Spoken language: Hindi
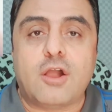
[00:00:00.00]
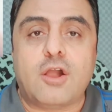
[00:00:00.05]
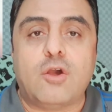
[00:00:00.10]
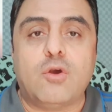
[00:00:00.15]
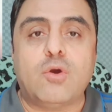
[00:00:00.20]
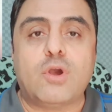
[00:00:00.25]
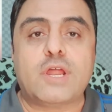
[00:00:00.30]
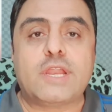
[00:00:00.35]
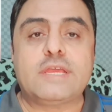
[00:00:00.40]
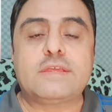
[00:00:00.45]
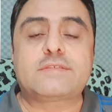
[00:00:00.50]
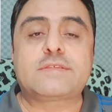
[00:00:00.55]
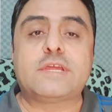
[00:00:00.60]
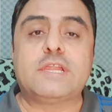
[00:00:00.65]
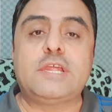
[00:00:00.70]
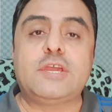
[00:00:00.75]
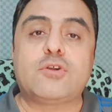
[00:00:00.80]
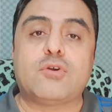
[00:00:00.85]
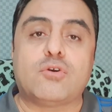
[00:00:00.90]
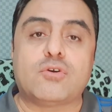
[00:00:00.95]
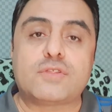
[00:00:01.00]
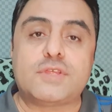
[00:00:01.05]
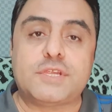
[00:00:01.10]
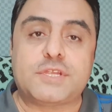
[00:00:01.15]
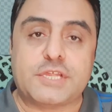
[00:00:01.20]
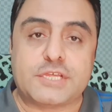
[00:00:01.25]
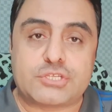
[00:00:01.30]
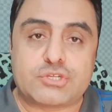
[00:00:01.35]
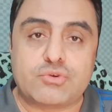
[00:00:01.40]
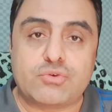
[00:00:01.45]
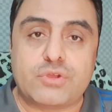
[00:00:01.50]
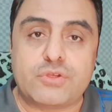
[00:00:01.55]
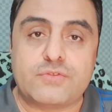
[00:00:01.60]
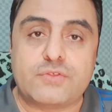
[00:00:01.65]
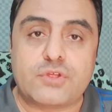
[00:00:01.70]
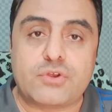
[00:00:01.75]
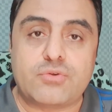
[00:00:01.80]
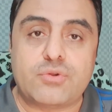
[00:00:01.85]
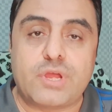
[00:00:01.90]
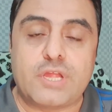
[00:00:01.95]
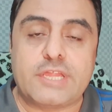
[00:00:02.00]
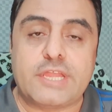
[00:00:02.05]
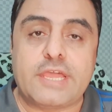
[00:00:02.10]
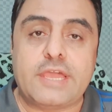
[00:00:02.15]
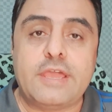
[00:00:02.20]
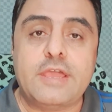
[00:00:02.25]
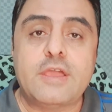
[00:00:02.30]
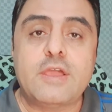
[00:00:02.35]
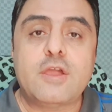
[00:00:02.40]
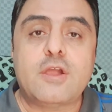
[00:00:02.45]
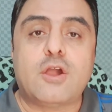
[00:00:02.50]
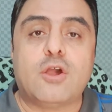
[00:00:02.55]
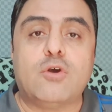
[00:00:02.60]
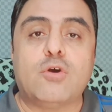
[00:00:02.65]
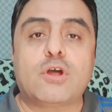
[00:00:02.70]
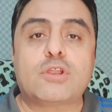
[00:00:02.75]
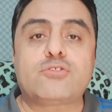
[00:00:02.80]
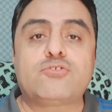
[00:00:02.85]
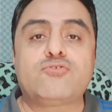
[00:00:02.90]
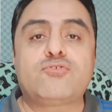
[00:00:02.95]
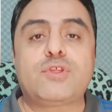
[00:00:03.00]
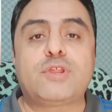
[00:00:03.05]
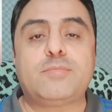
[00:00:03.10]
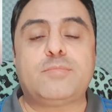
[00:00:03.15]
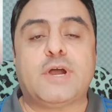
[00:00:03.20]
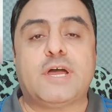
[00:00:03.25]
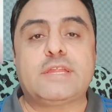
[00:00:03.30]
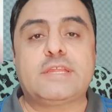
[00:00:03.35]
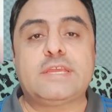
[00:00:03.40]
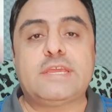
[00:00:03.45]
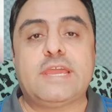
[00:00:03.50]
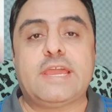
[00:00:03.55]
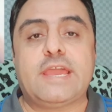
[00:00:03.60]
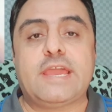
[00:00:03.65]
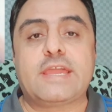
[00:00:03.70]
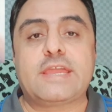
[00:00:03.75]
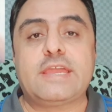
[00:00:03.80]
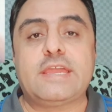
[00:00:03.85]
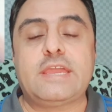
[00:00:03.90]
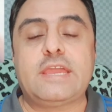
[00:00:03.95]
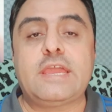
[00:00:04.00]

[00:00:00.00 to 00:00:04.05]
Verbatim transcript: और इसके लिए कौन से टेस्टों की ज़रूरत है और दूसरी बात यह है कि